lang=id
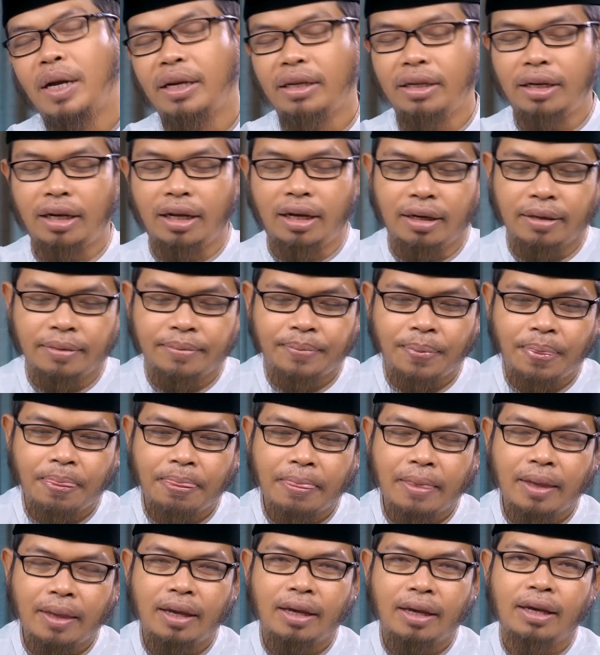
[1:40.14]
baiklah
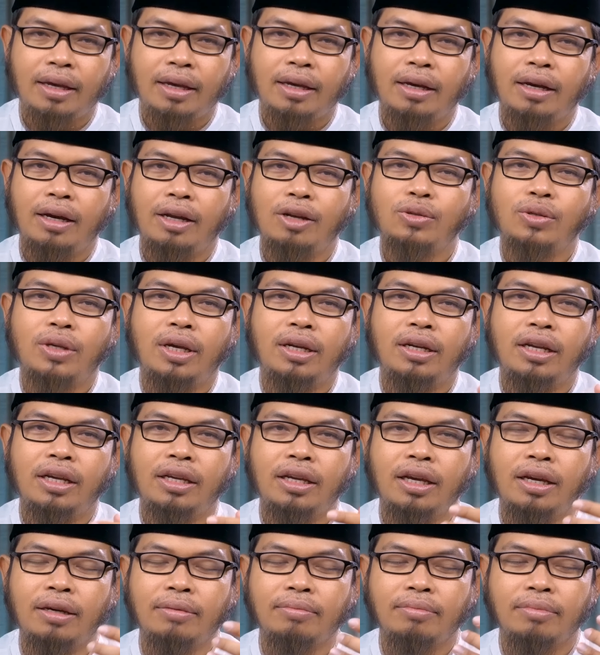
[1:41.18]
kalau
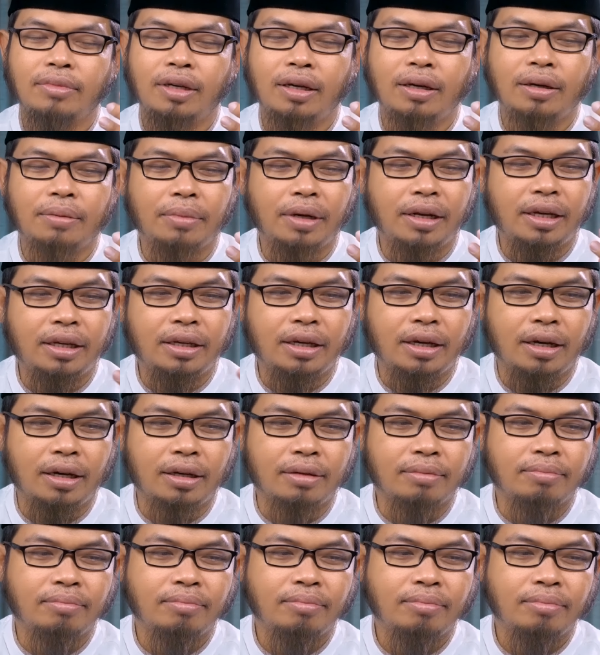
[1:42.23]
seandainya eh,
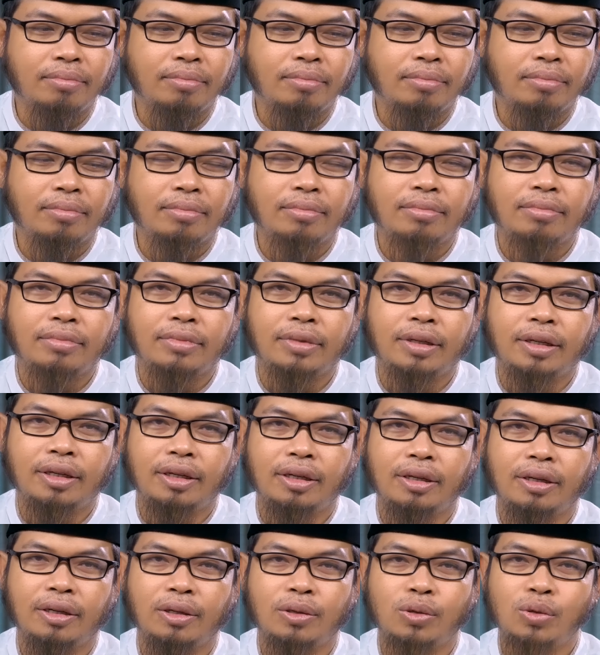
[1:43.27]
mereka
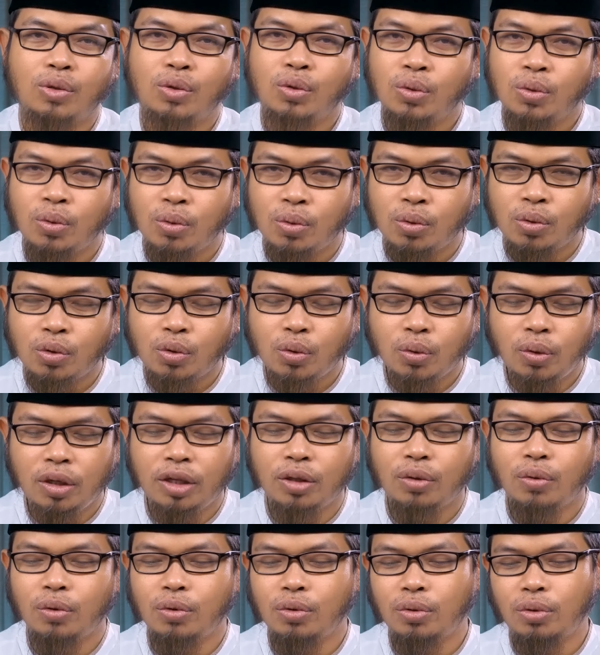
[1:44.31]
uh,
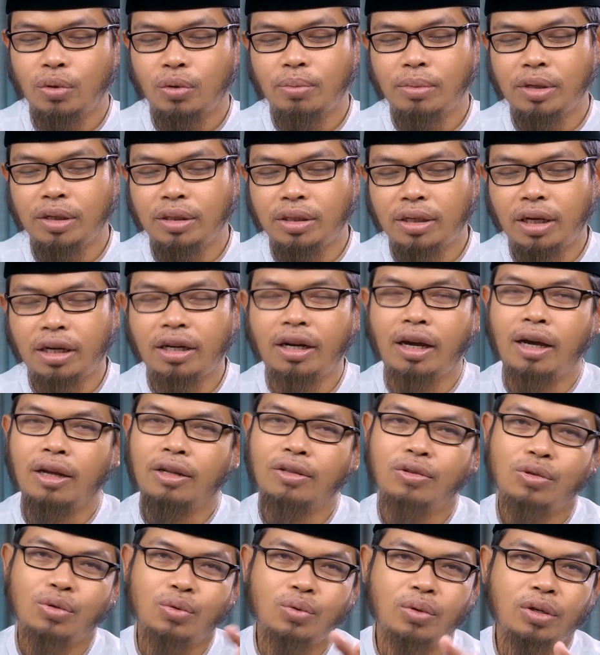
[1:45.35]
sulit untuk
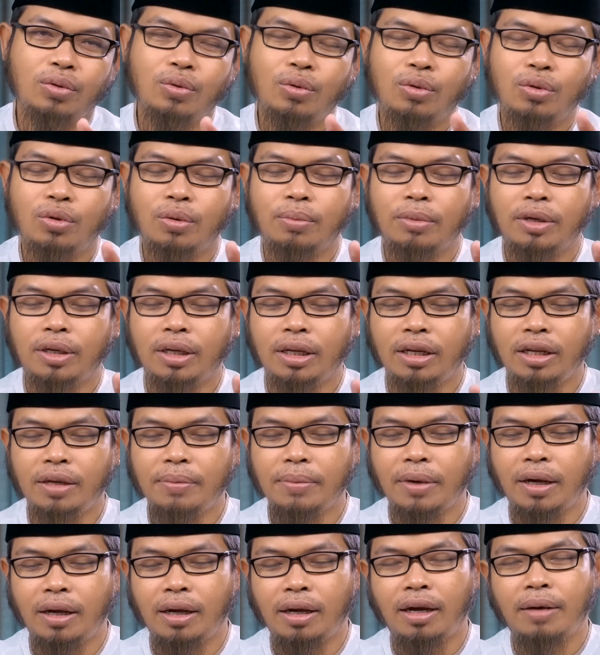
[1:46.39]
mencerna atau sulit untuk
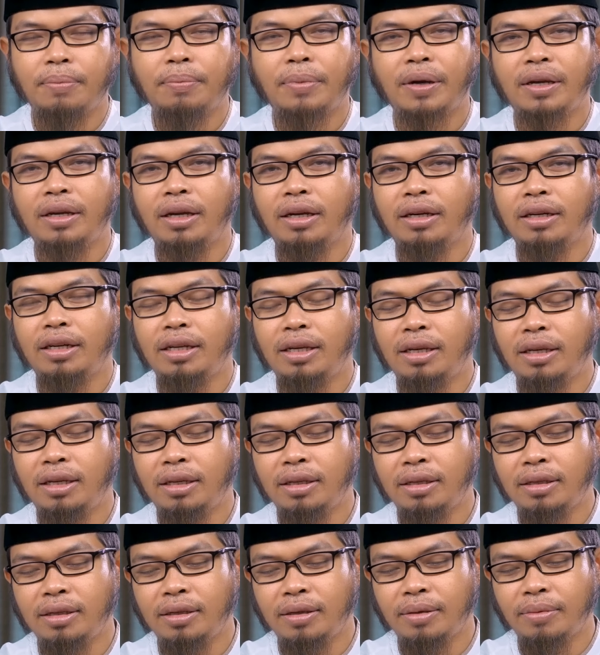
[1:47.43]
menerima apa yang
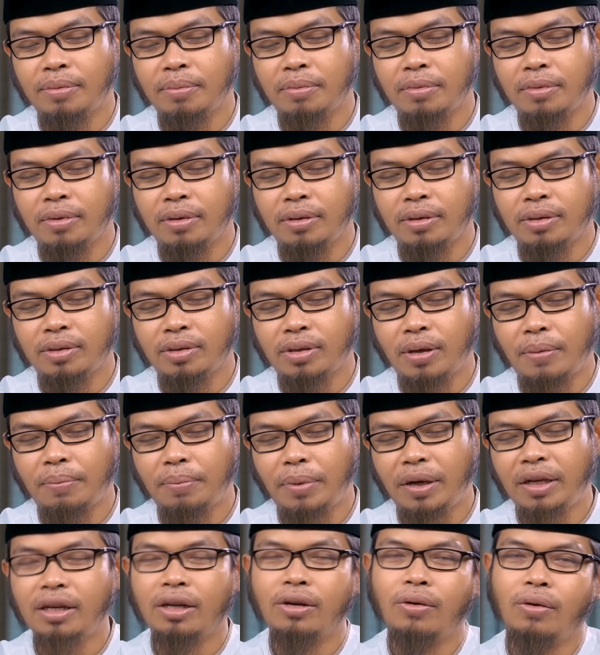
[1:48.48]

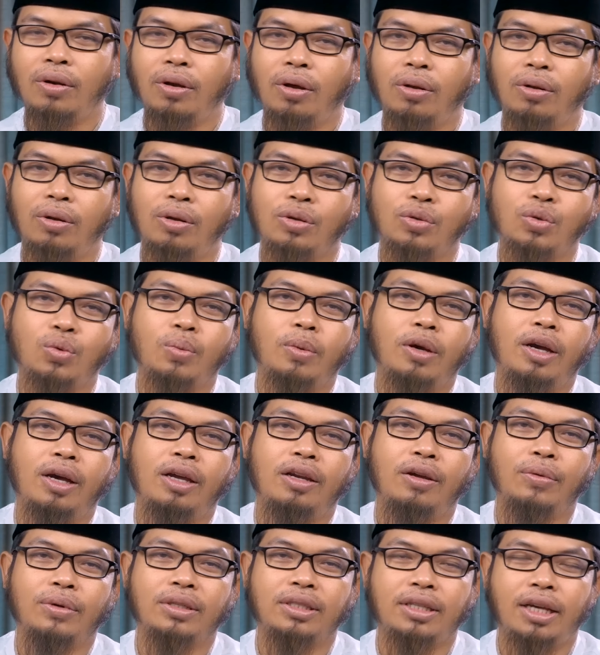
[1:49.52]
disampaikan e, oleh Allah
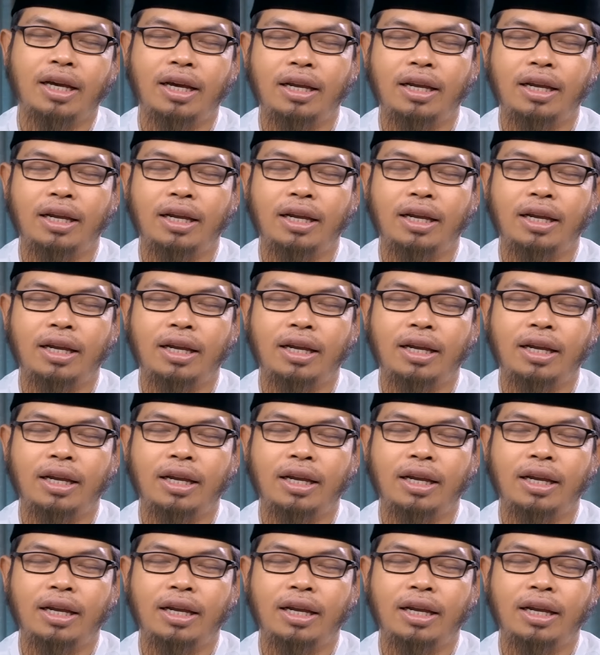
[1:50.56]
Subhanahu wa